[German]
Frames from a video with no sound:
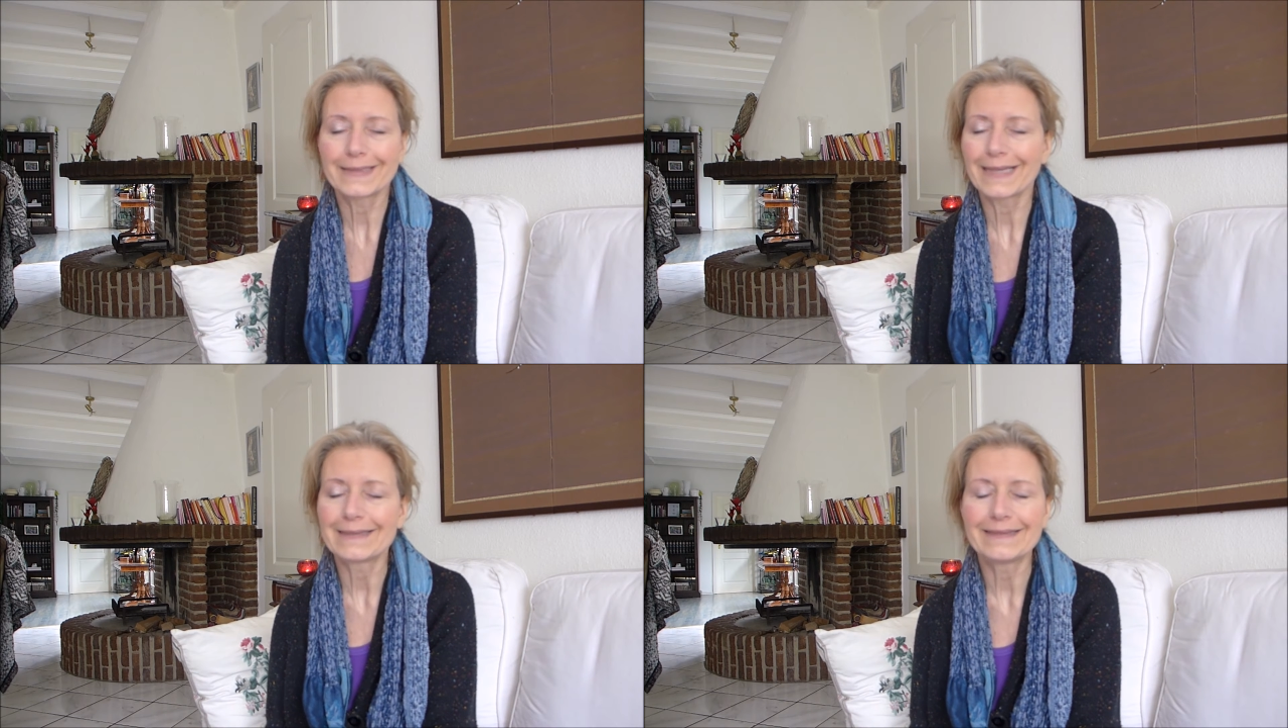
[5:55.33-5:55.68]

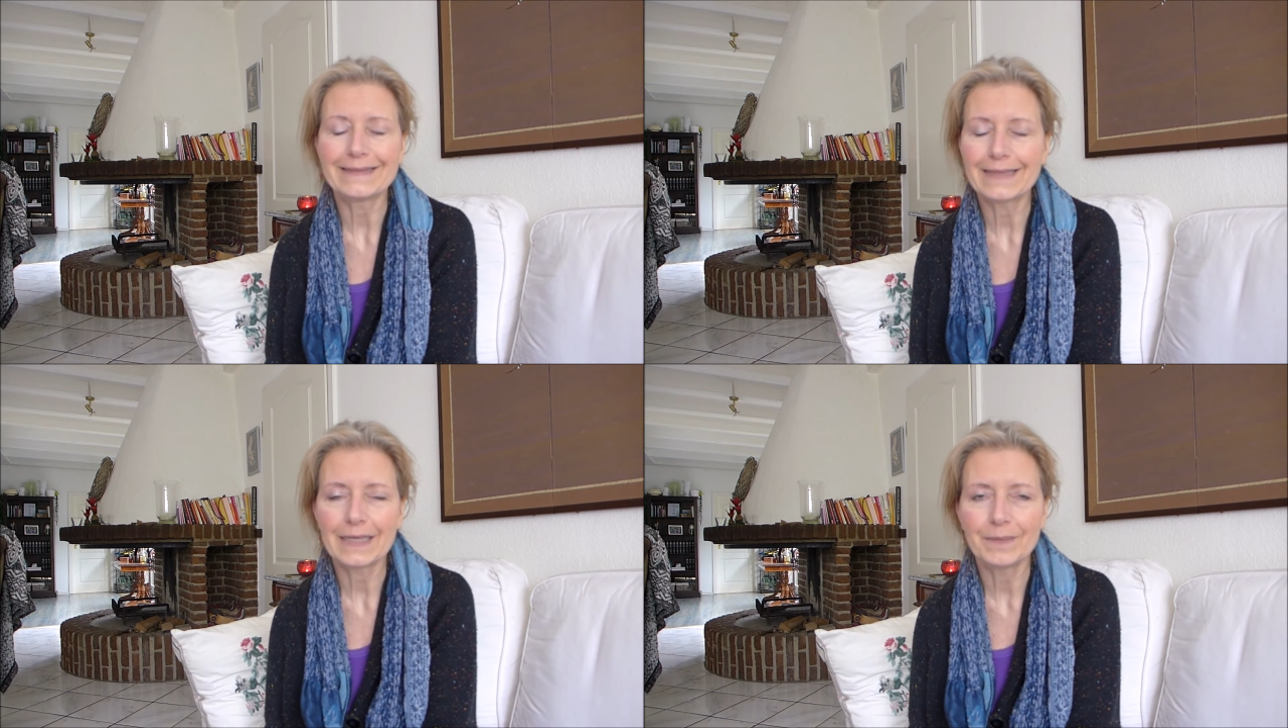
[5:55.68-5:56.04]
Kann
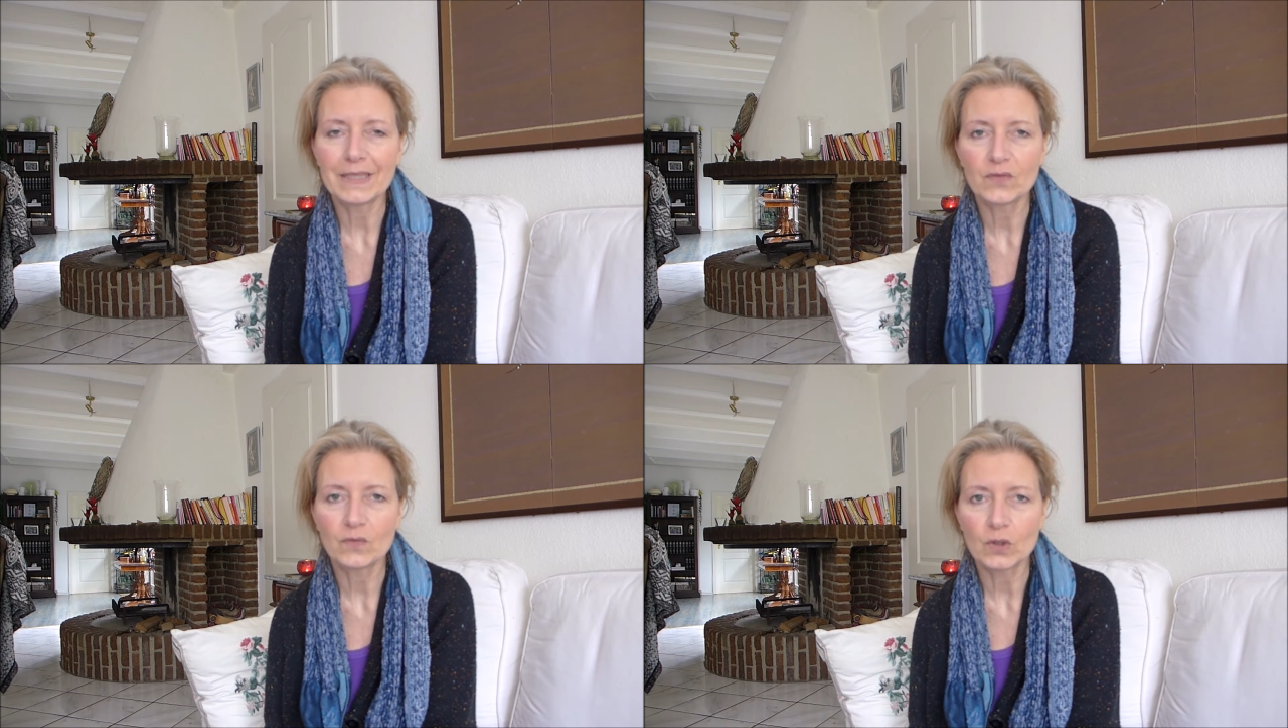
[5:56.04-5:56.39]
sich kein
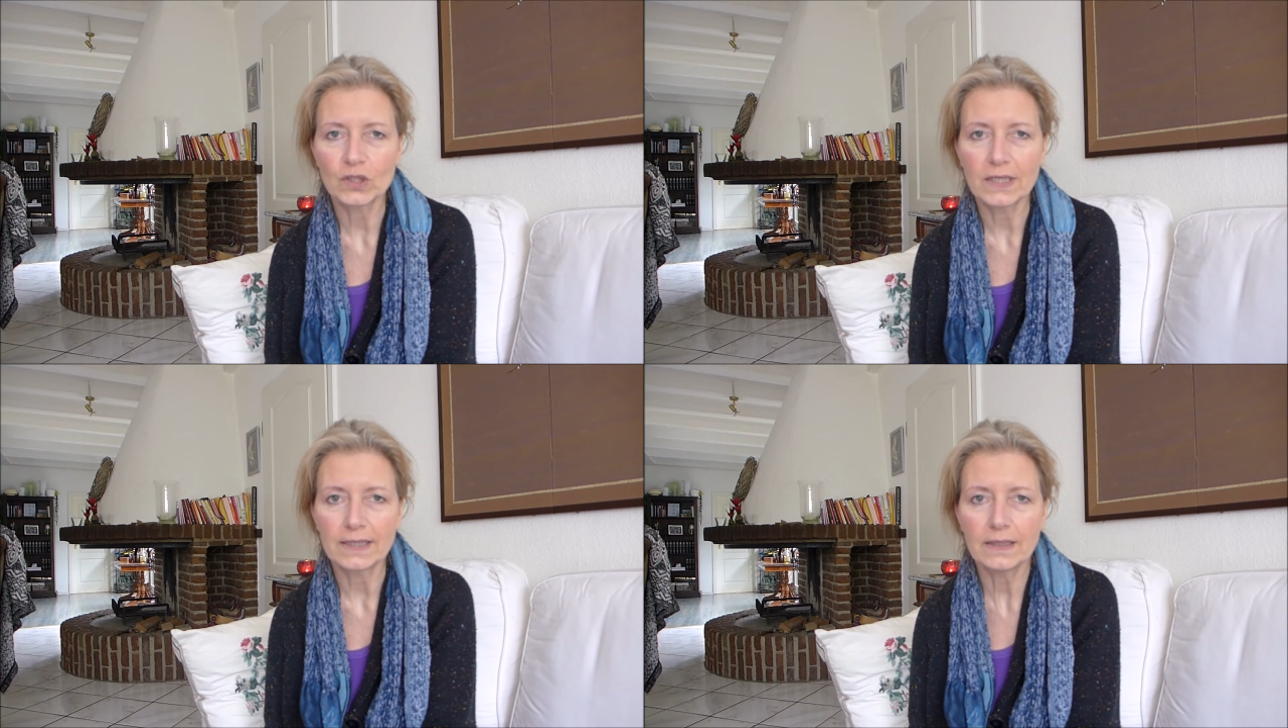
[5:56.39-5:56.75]
Mensch
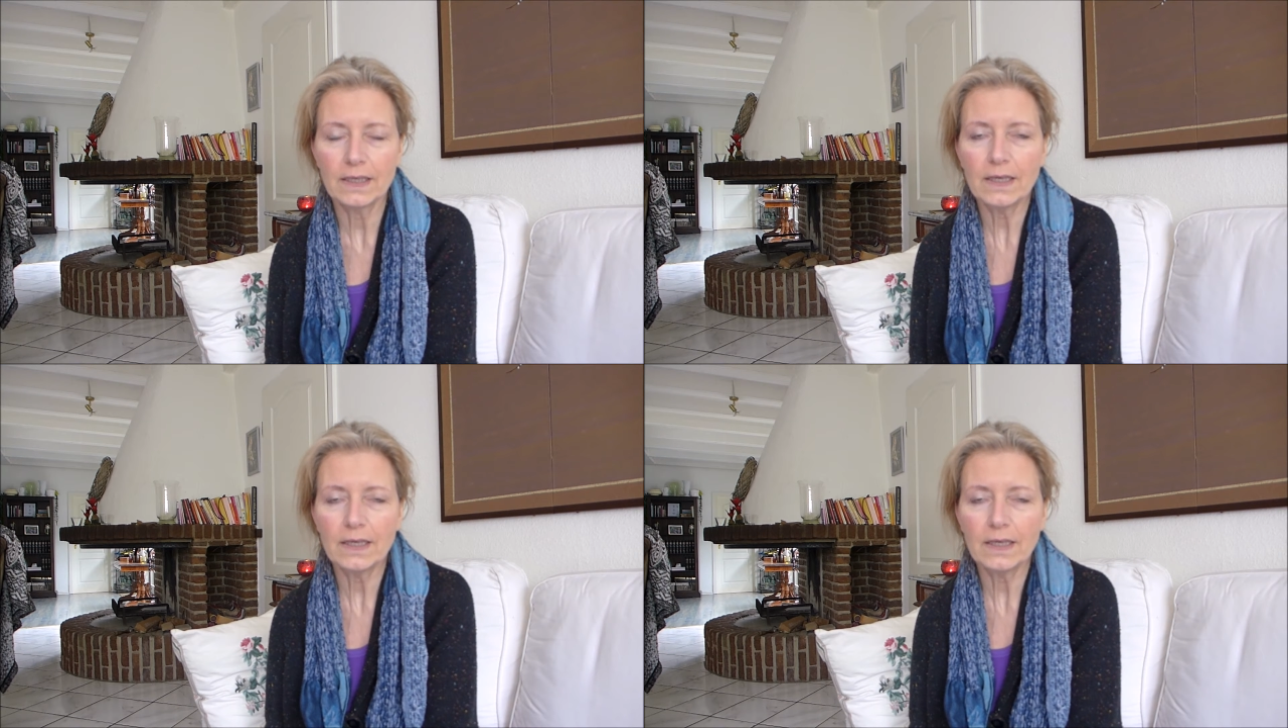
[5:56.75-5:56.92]
vorstellen.